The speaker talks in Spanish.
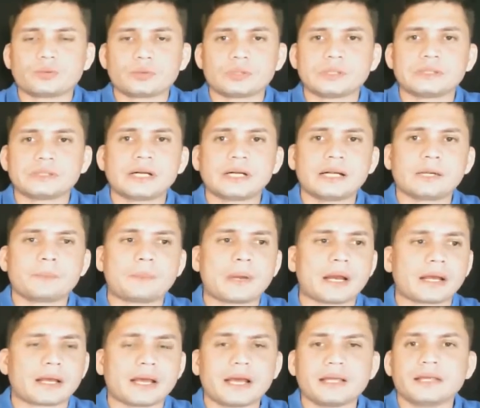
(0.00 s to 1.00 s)
centrales
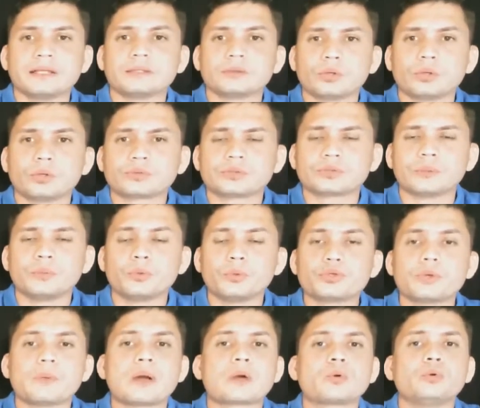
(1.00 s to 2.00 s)
para que haya entonces
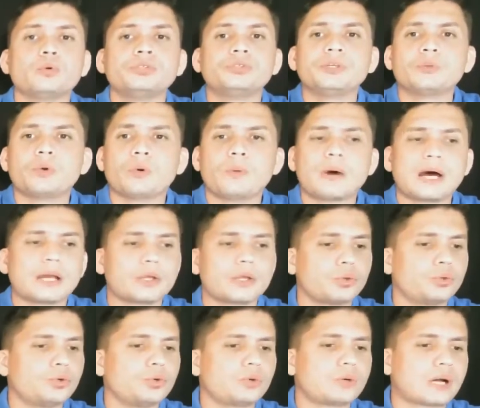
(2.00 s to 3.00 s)
mucho más cultivos varios,
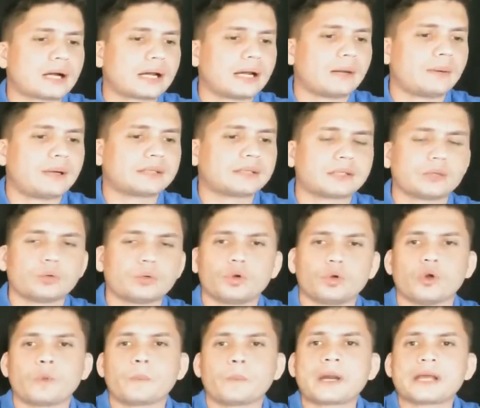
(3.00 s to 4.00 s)
yuca, calabaza, no,
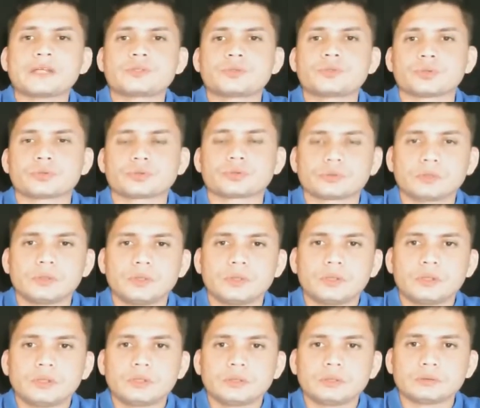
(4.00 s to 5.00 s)
los precios
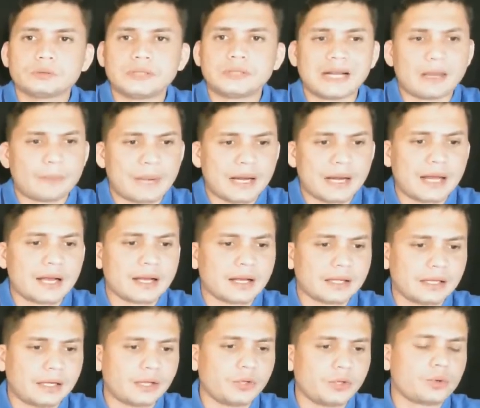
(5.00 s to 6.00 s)
de la malanga,
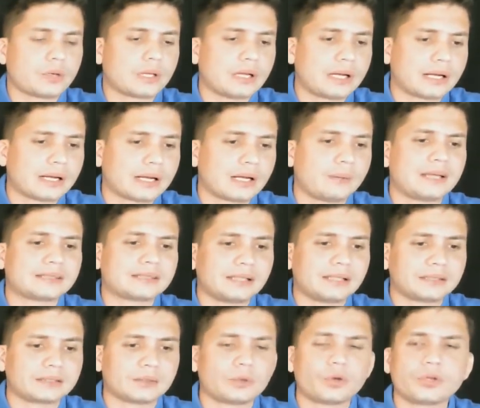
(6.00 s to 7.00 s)
de la yuca, de la calabaza, de
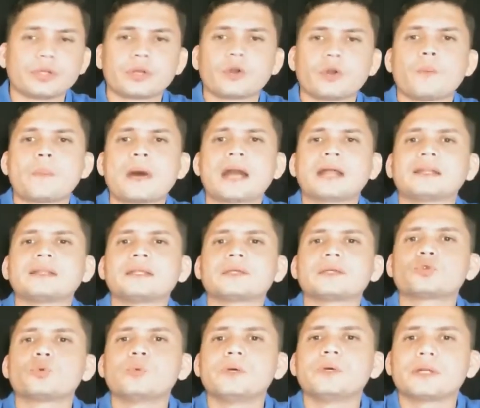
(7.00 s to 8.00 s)
la cebolla no paran de
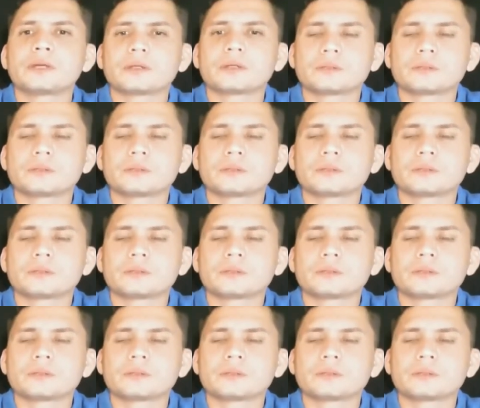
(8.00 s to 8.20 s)
subir.